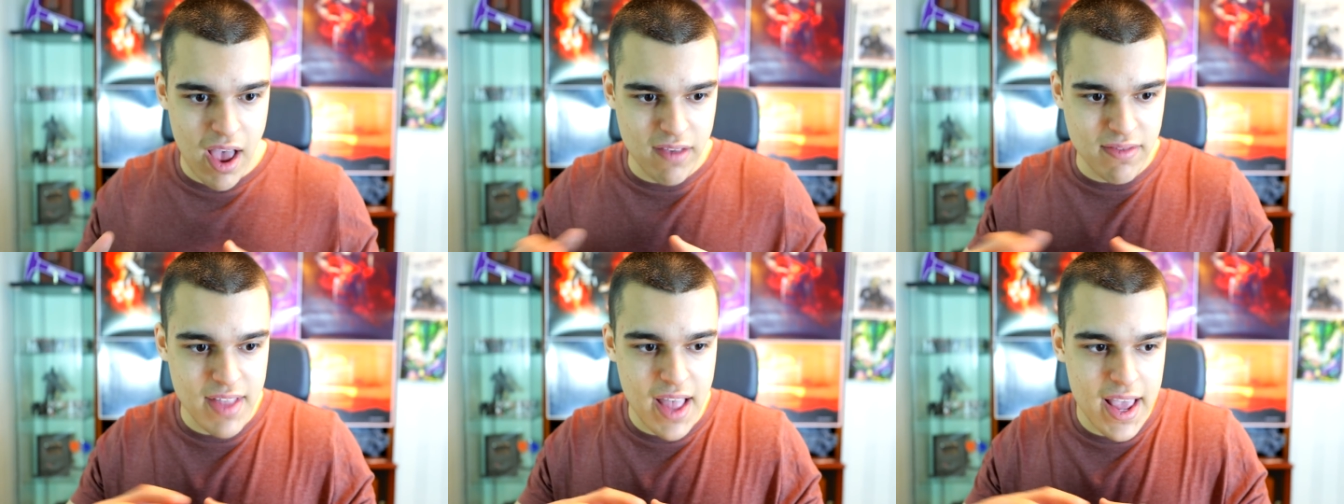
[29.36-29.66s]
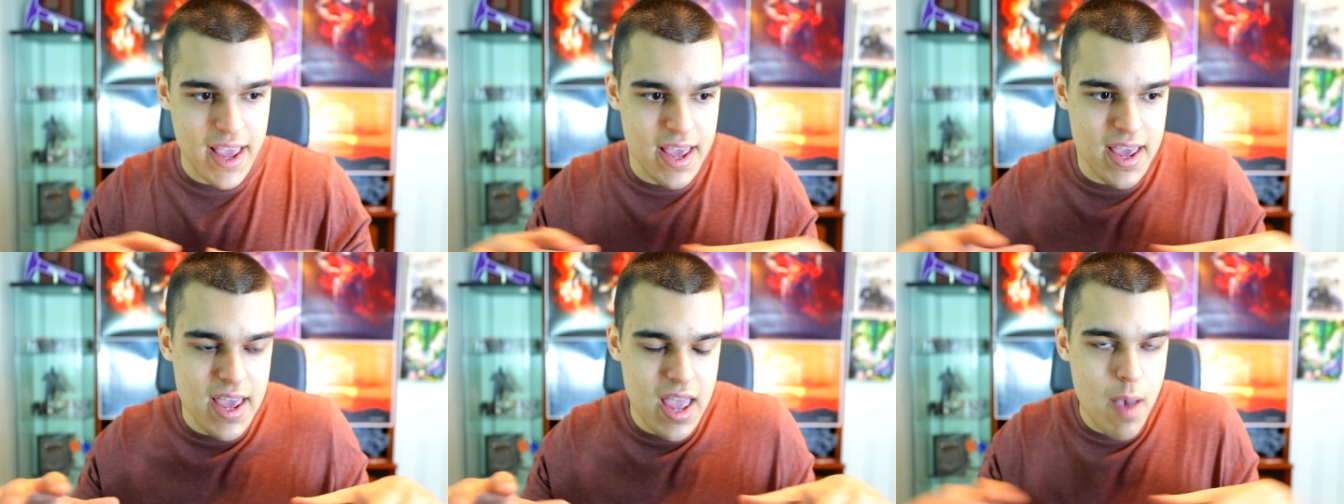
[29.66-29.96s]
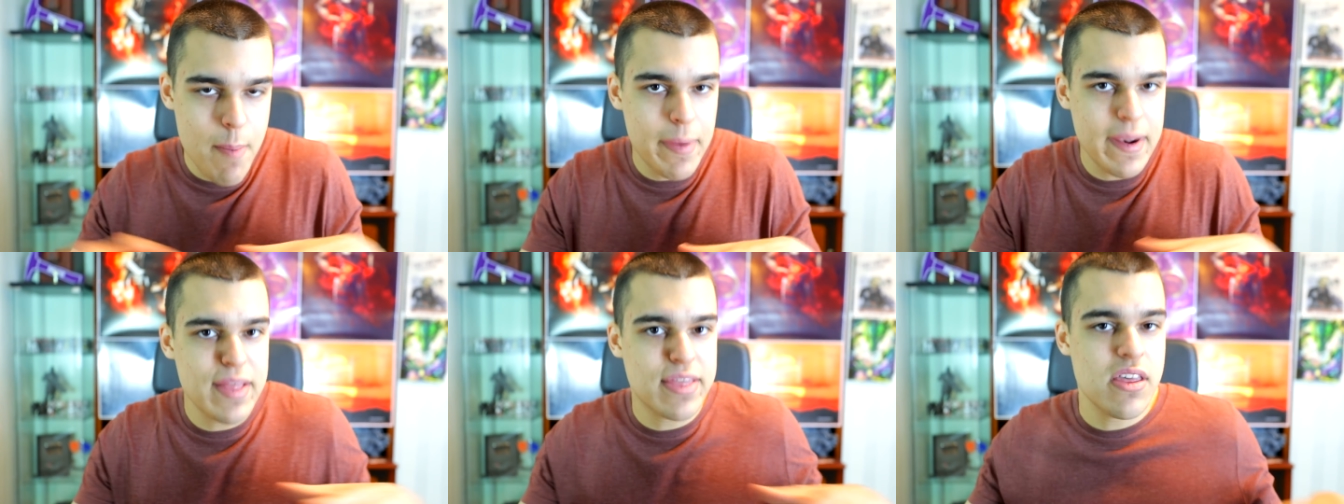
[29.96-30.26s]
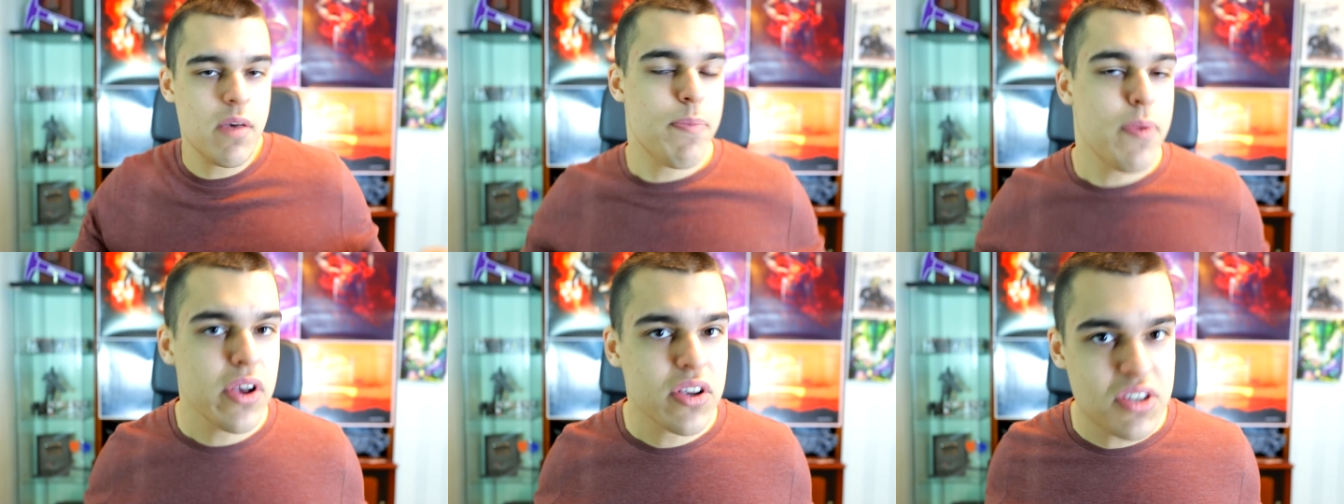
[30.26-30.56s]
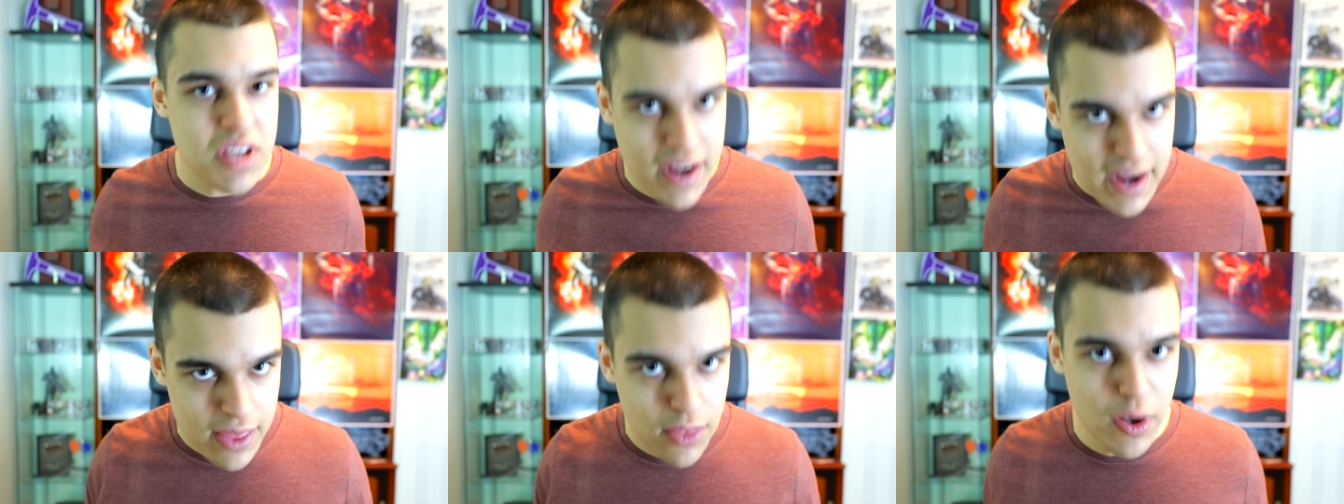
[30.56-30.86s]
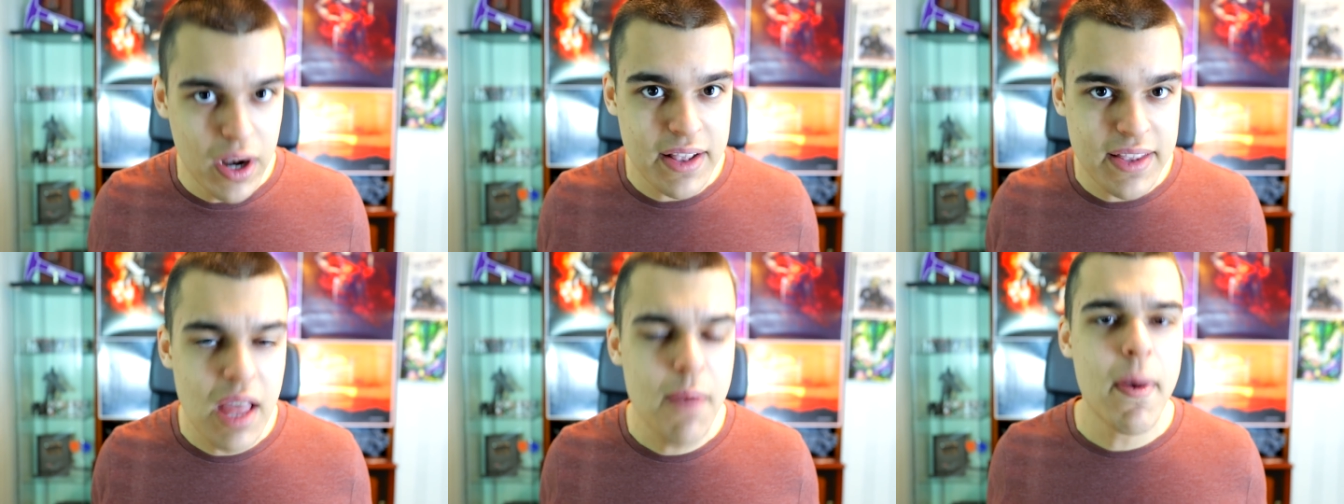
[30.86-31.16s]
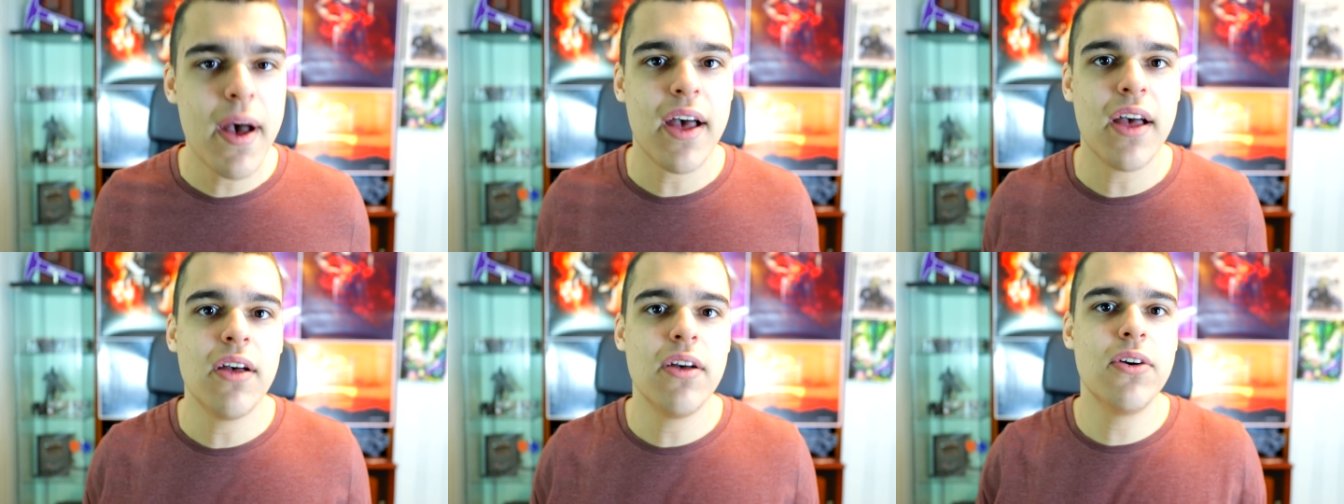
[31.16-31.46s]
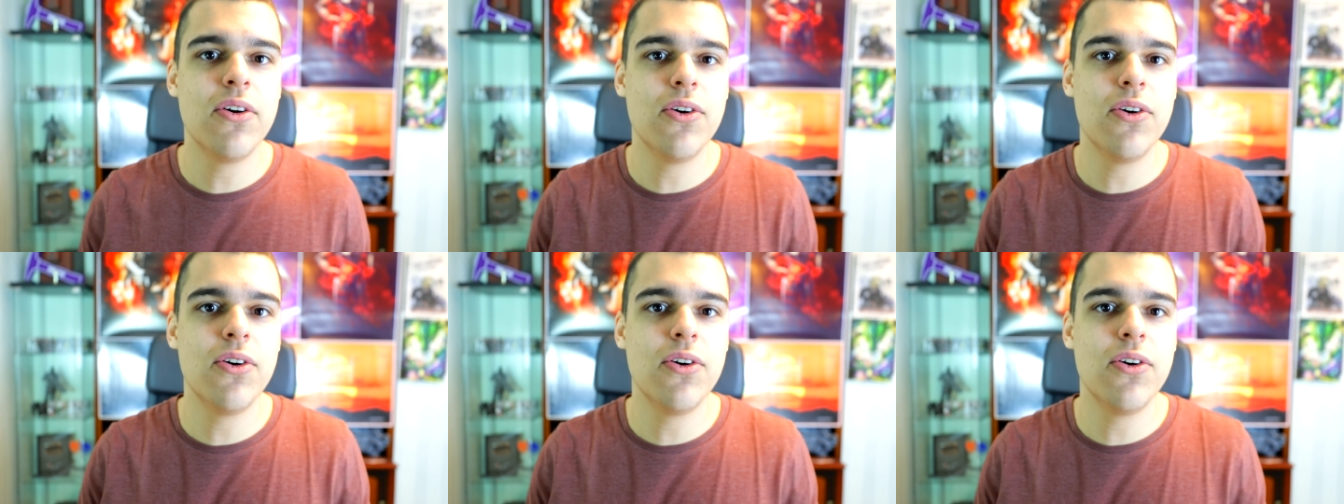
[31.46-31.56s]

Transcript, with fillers: hasta ahí en principio se quedó el tema